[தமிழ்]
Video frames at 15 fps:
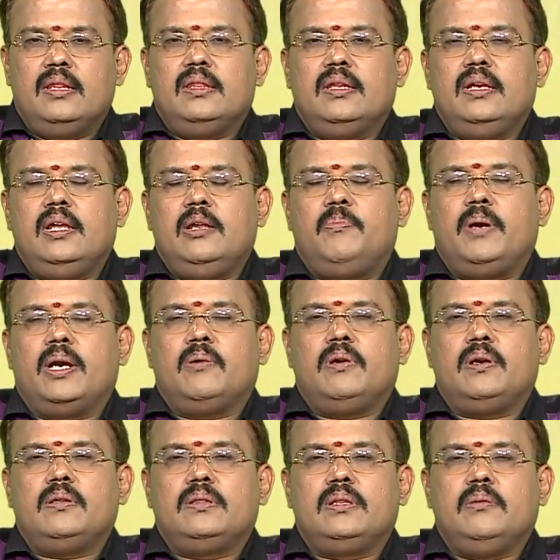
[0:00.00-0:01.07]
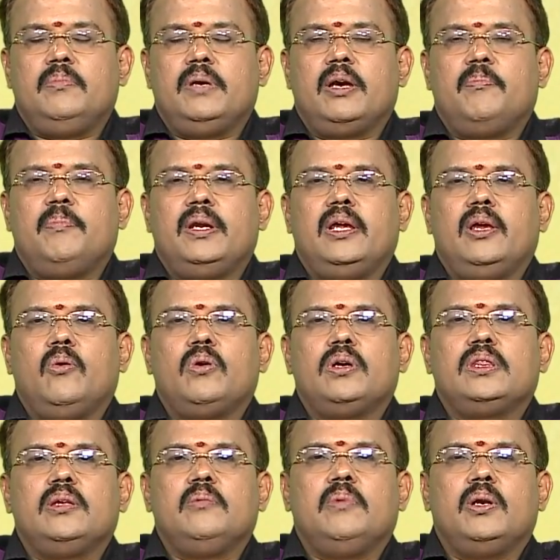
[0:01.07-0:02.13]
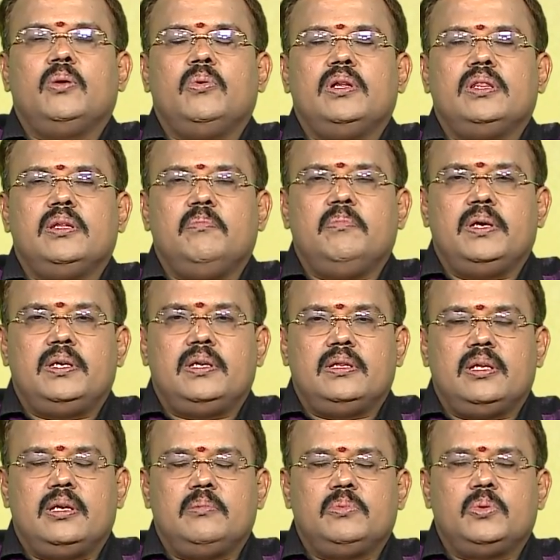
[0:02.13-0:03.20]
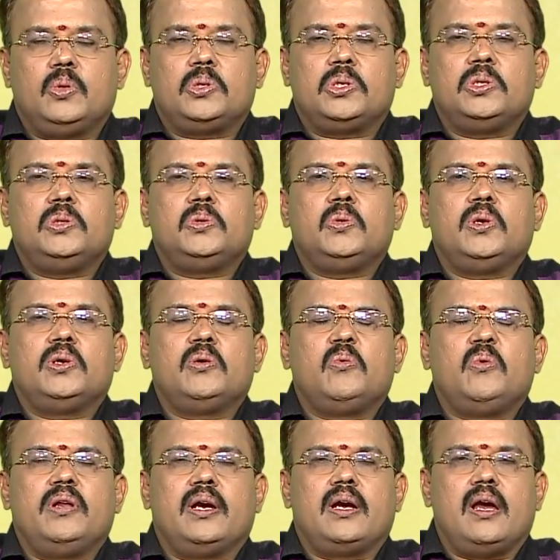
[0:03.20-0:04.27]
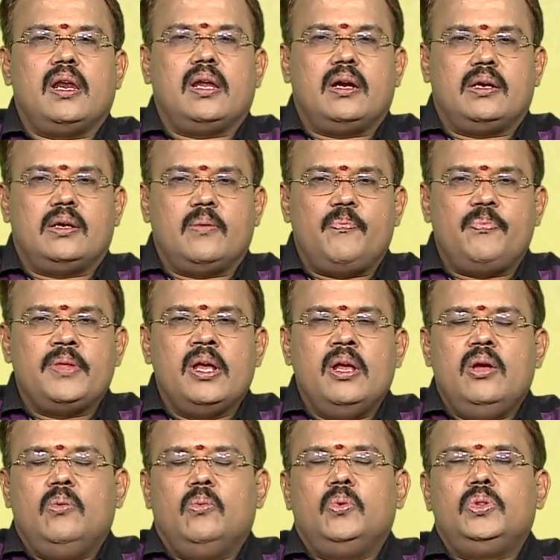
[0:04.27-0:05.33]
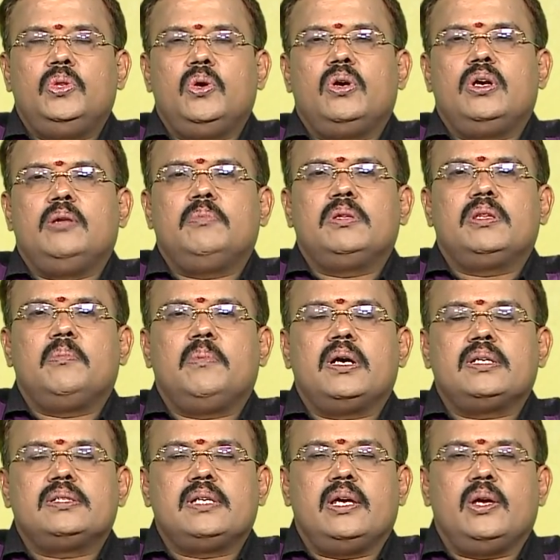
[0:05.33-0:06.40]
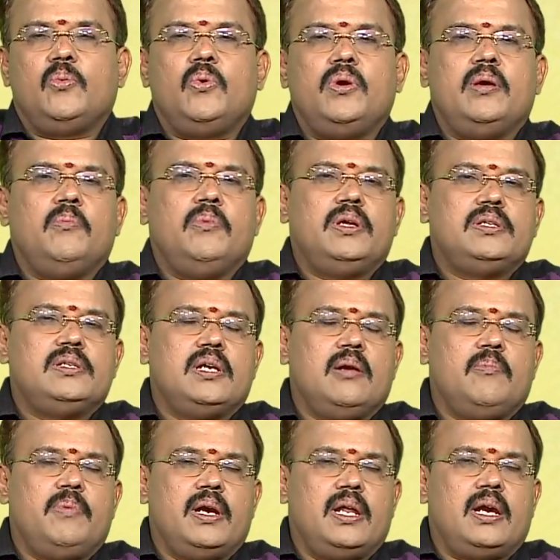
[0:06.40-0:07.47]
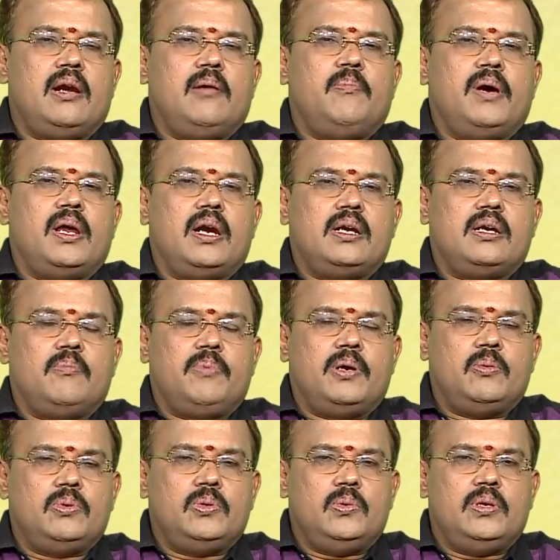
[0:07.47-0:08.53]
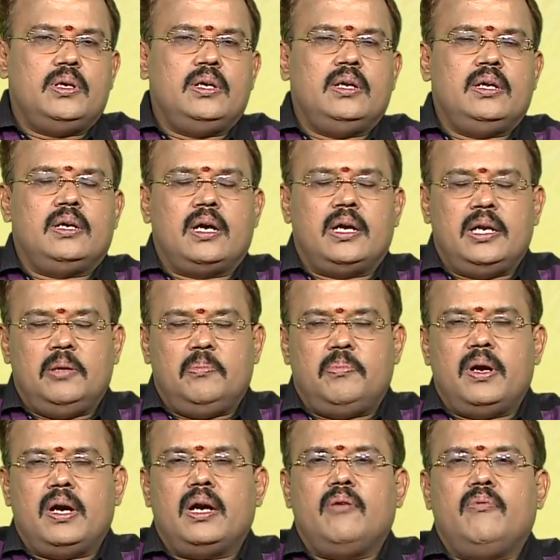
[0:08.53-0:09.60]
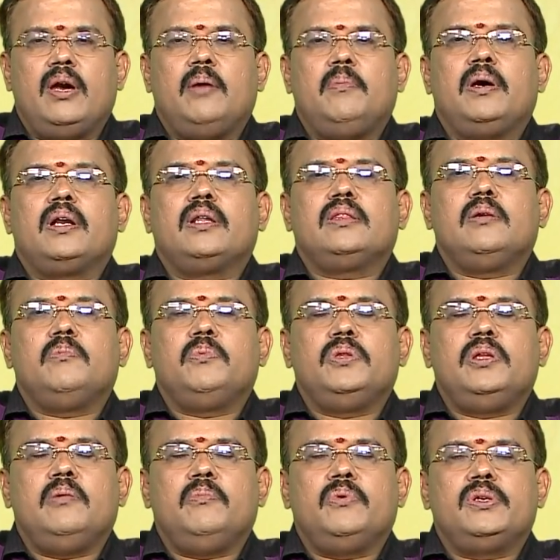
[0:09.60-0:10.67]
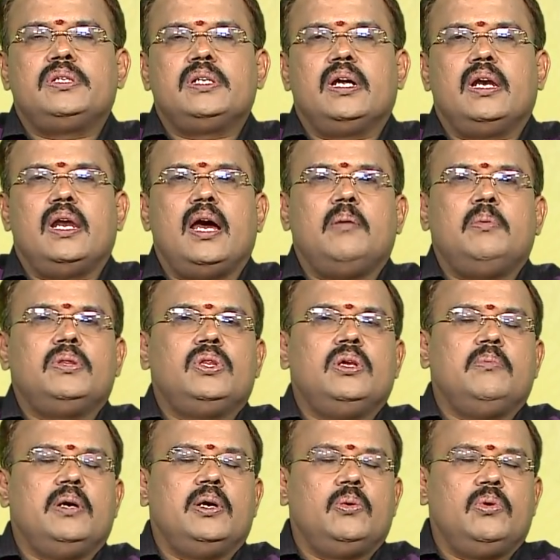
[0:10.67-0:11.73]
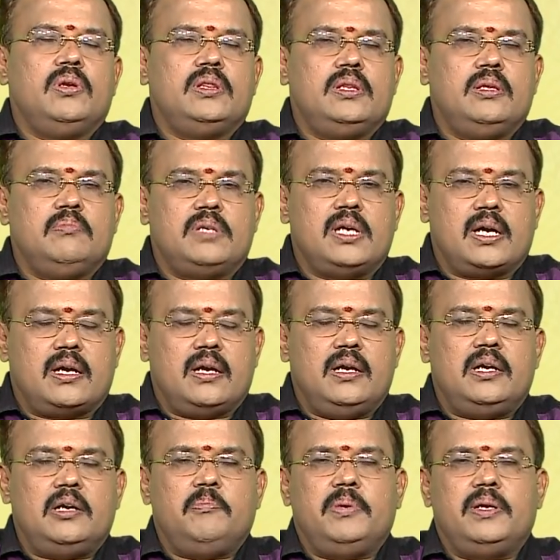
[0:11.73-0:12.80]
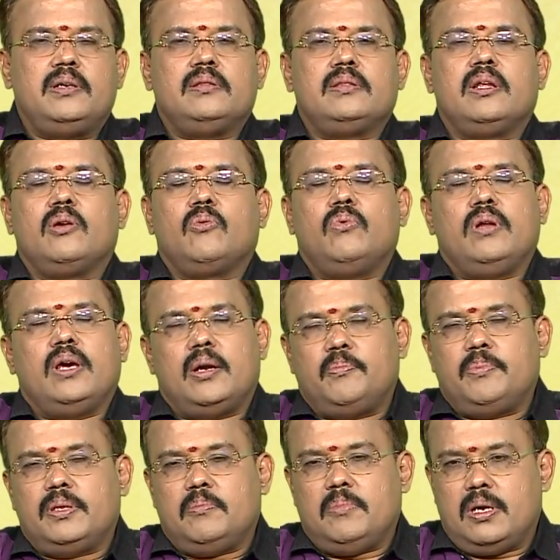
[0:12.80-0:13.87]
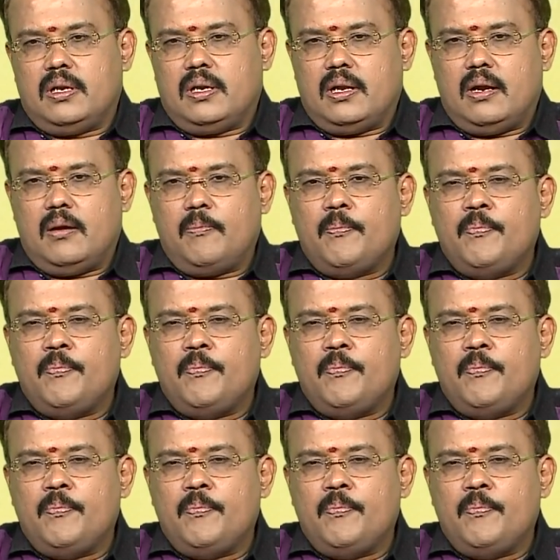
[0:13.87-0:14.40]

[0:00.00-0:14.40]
திடீர் பணவரத்து மிகப்பெரிய யோகத்தையும் அனுகூலத்தையும் பெற்றுத்தரும் தொட்டது தொடங்கக்கூடிய காலகட்டம் உத்தியோக நிமித்தமாக செய்யக்கூடிய முயற்சிகள் பலரால் பாராட்டப்படுவதுடன் நீ கண்டிப்பாக வியாபாரத்தில் புதிய முயற்சிகள் லாபத்தையும் அனுகூலத்தையும் டக்கென்று பெற்றுத்தரக்கூடிய அற்புதமான நாள்